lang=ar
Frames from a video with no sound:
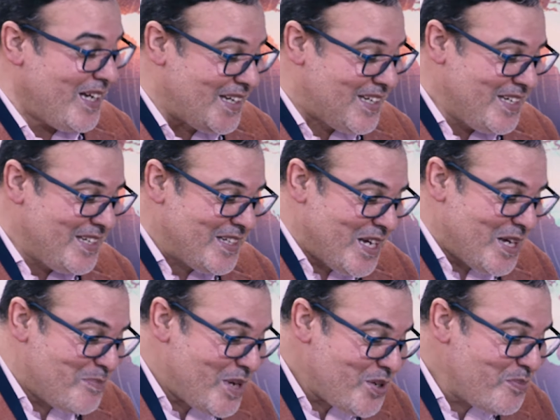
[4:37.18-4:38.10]
اكيد
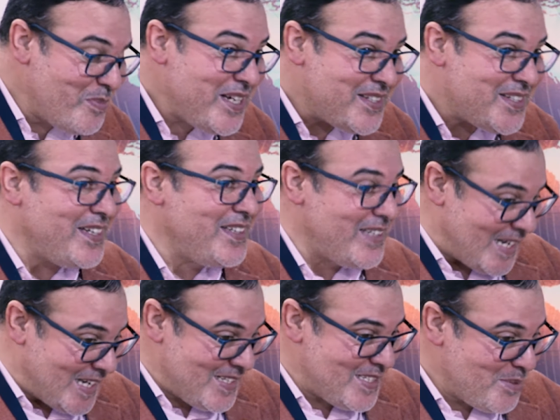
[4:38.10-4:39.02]
ما يميز
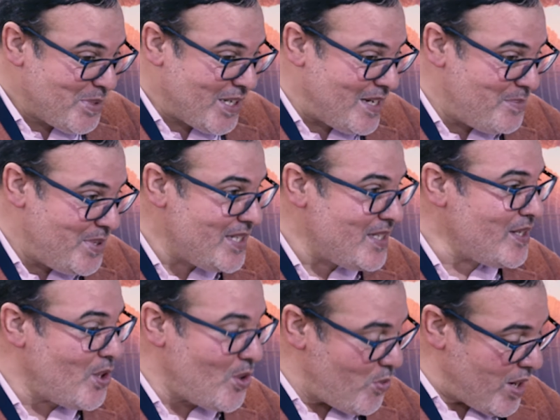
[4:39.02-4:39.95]
ايضا هالتمغربيت
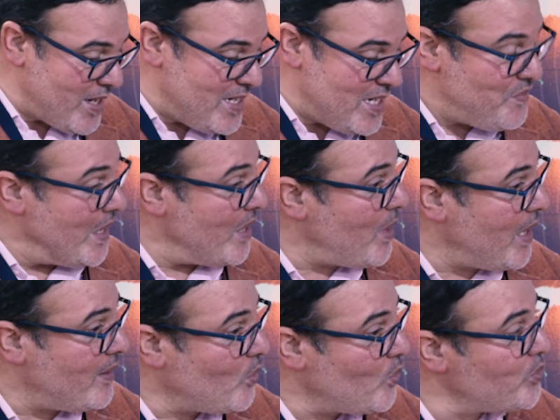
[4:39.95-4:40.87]
هو ان فيها
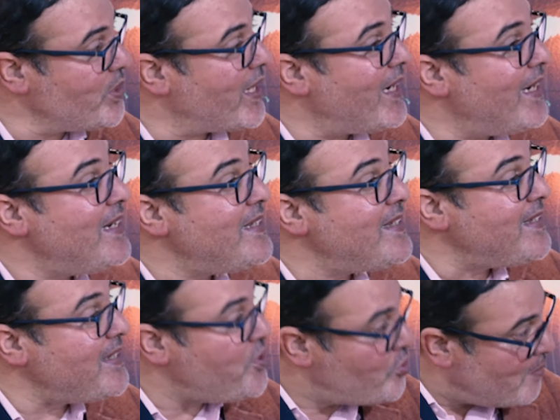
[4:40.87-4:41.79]
واحد القدره على
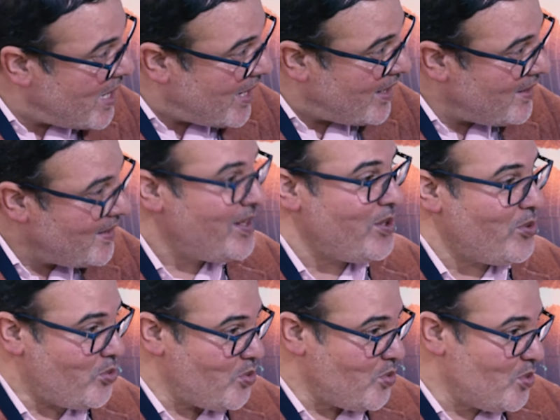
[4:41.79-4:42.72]
الاستجماع
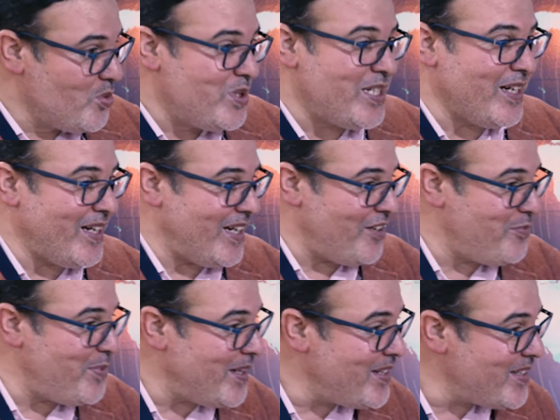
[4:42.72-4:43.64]
وانت
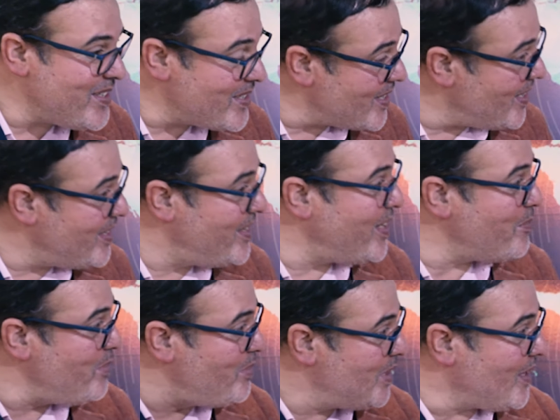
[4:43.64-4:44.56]
عارف بانك
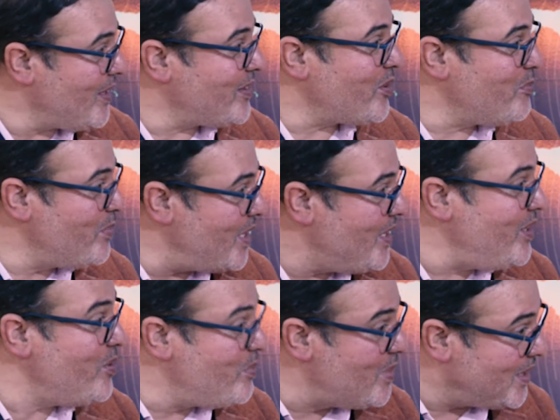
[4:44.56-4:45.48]
تتحضر من منطقه
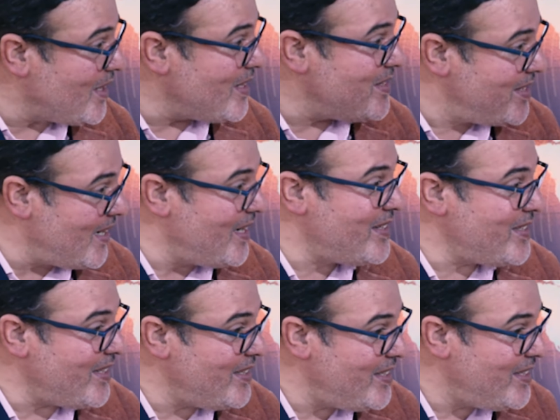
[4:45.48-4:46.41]
رماني ومنطقه زعير
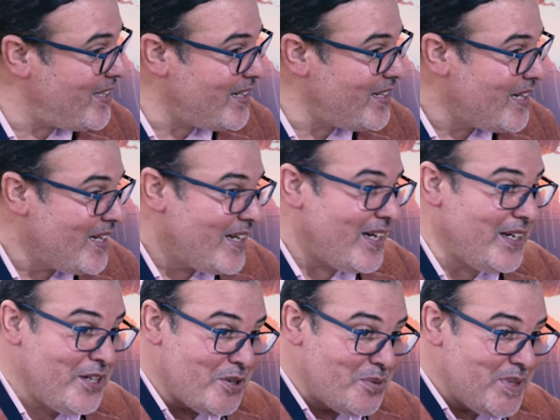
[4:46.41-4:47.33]
تحديدا
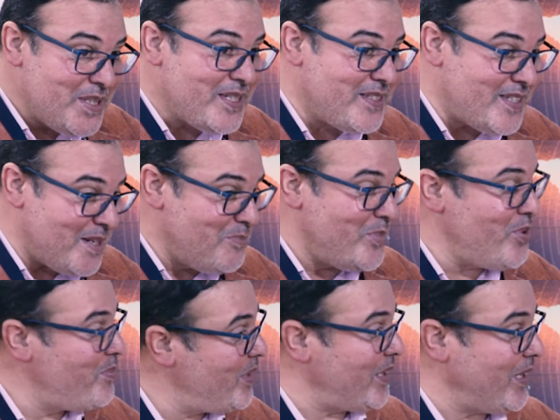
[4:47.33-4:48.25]
انه من
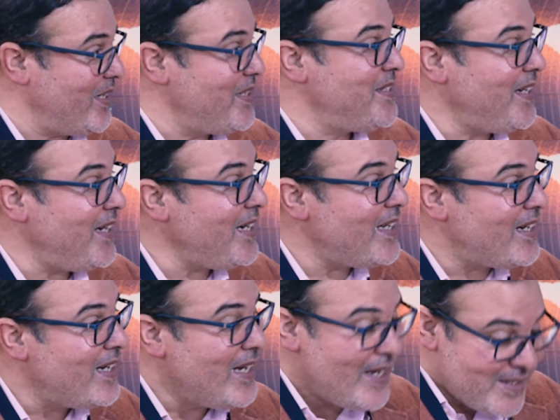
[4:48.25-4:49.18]
تنتاملوا منطقه
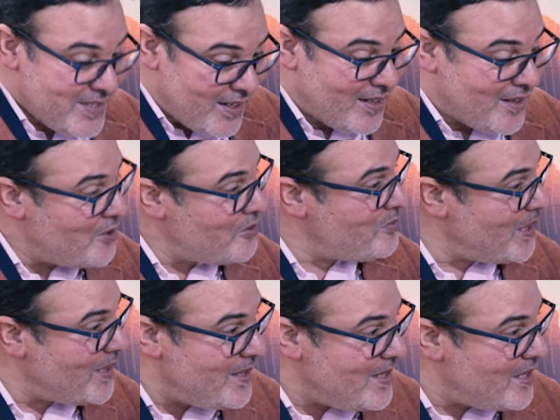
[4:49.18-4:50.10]
زعير تلقاو
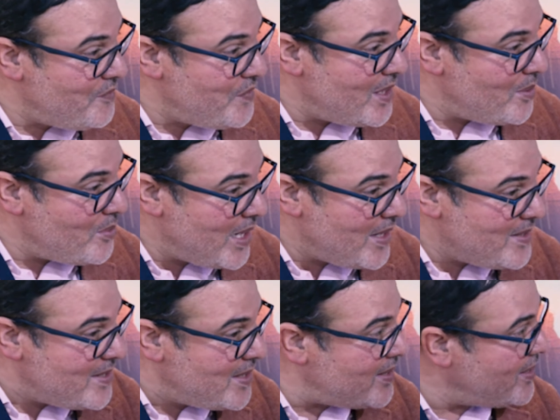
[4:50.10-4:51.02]
بان فيها واحد
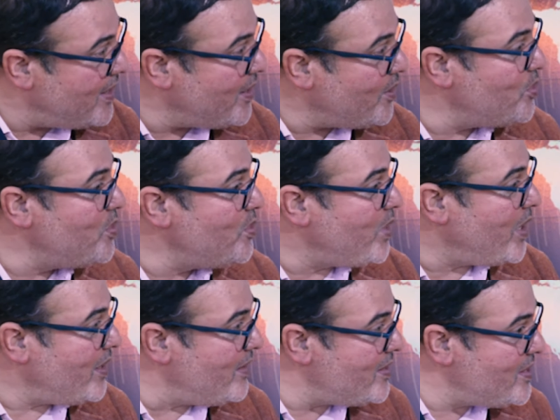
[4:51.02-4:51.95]
التداخل
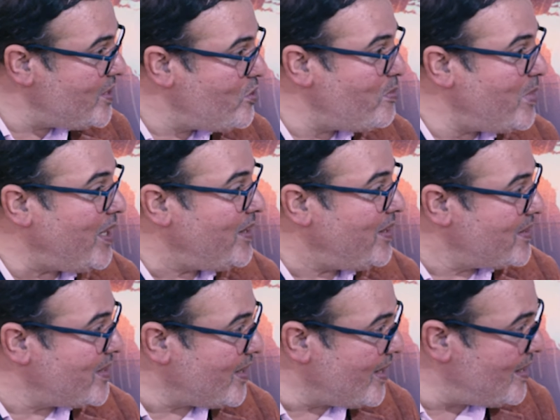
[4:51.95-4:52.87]
وواحد الاستجماع
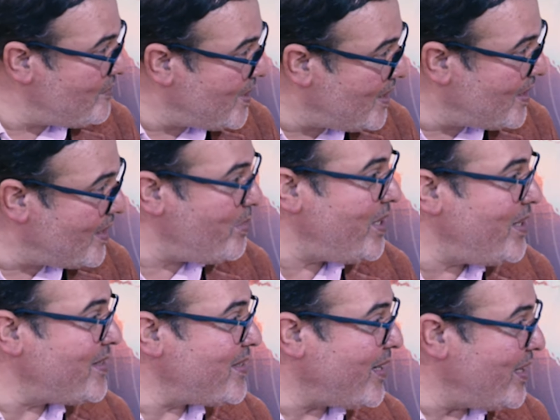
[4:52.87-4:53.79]
ديال ثقافه
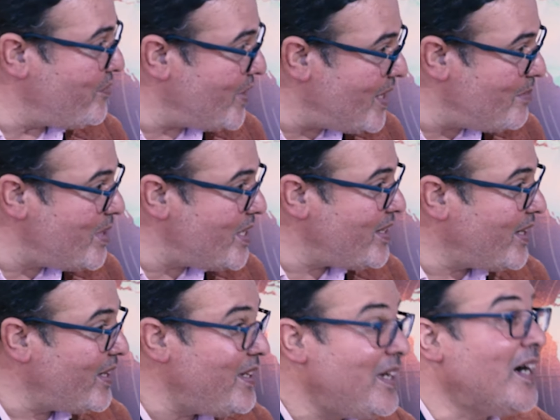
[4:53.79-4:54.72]
عربيه ثقافه
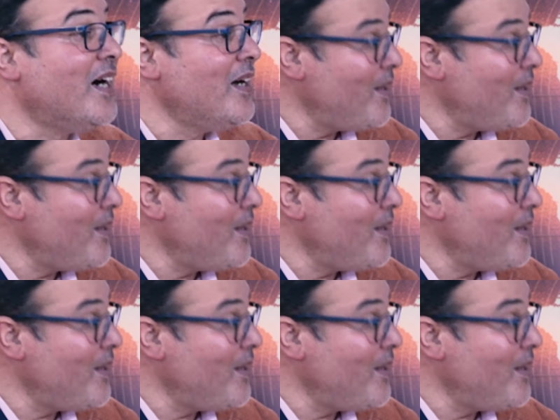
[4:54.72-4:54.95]
امازيغيه